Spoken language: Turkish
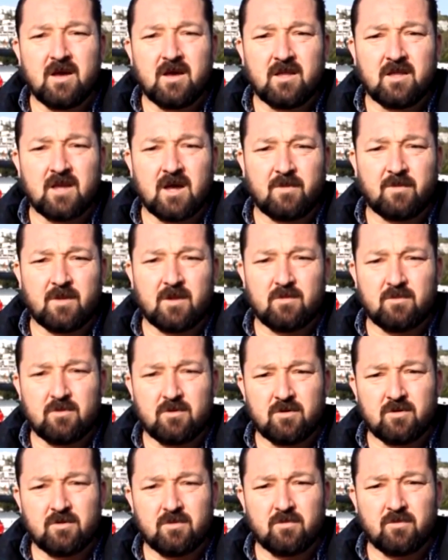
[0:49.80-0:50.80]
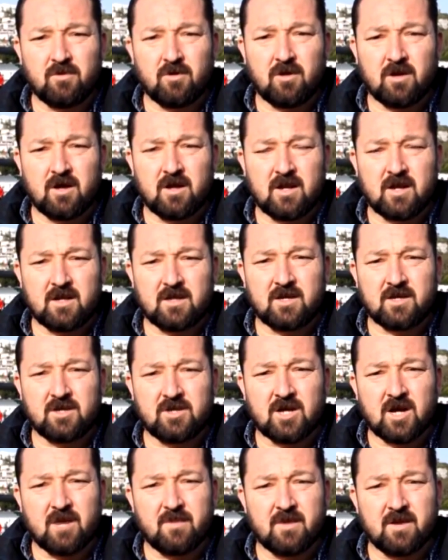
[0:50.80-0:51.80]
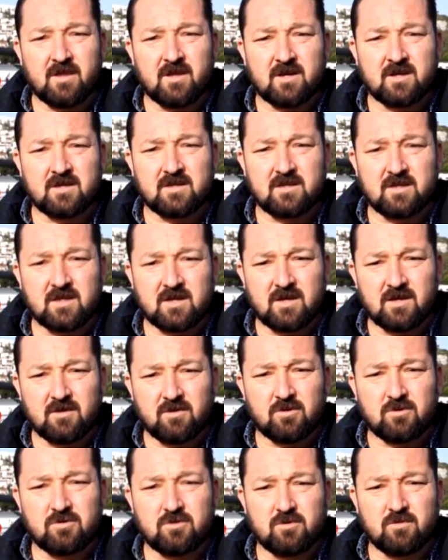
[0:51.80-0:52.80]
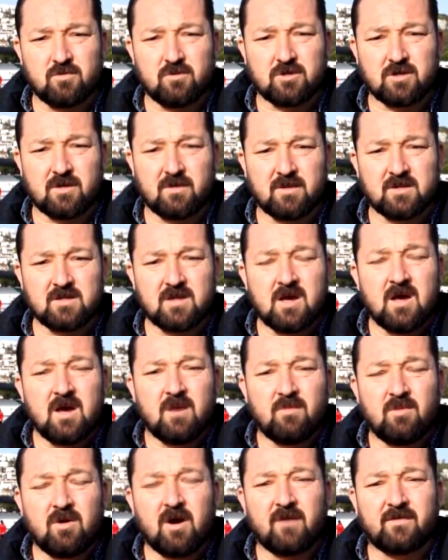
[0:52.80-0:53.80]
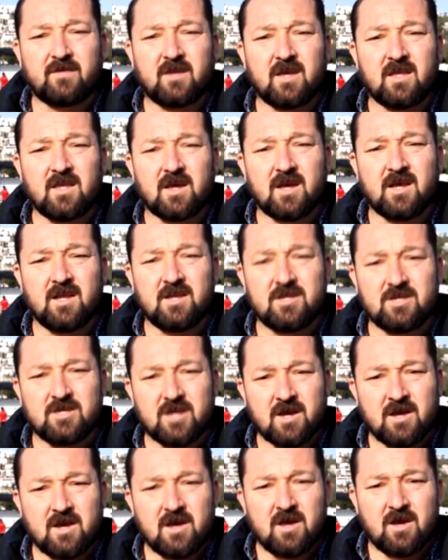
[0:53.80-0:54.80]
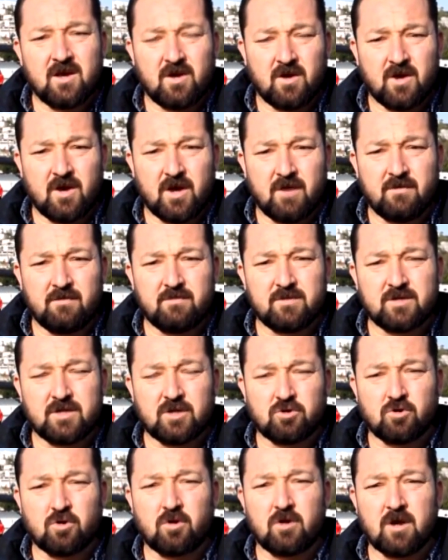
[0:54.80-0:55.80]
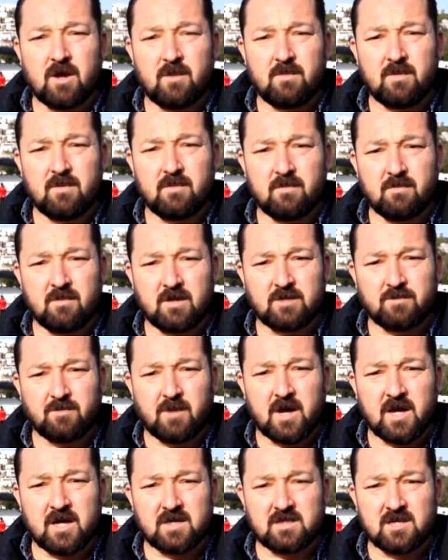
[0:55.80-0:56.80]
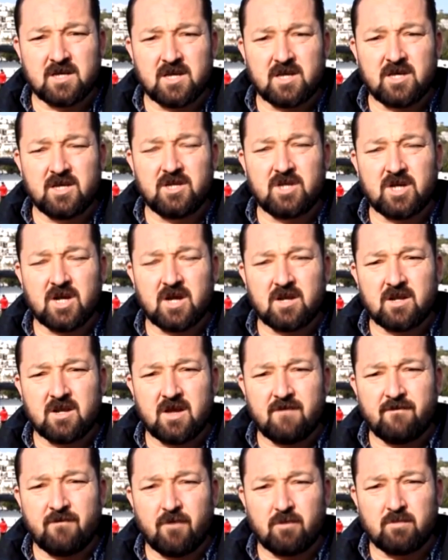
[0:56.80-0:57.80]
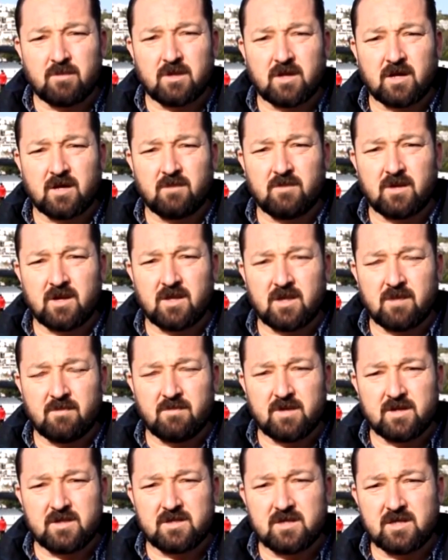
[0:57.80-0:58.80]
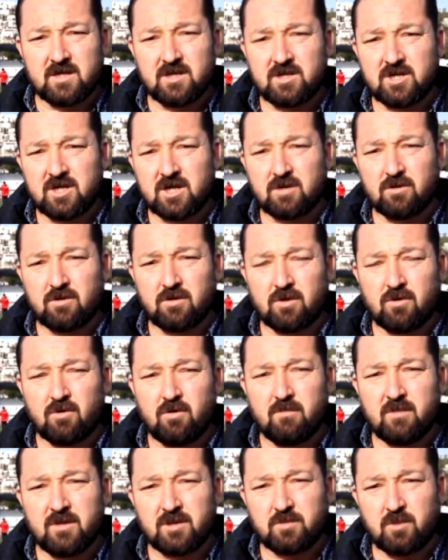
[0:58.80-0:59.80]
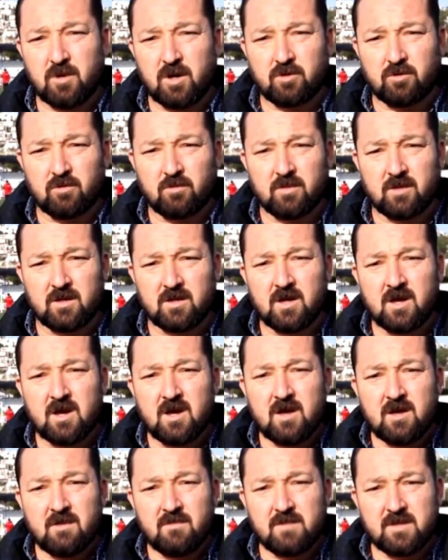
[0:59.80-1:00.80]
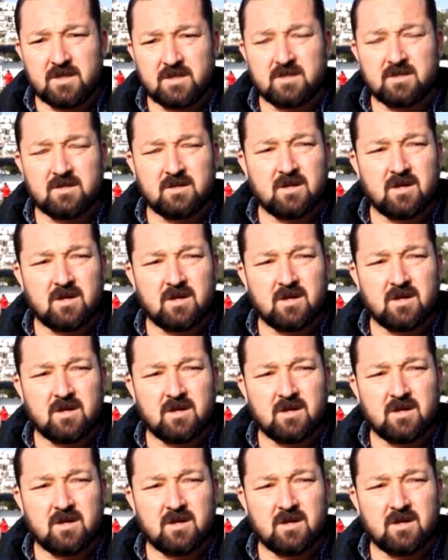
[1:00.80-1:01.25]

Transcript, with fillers: ne yapalım bu, bu olaylar iki caminin arasındaki dostluğu bozamaz. Bu haftaya da gelince evimizde çok önemli bir maç. Payas da ikinci yarının en formlu takımlarından birisi. İkinci yarıda onlar 15 puan topladı. Biz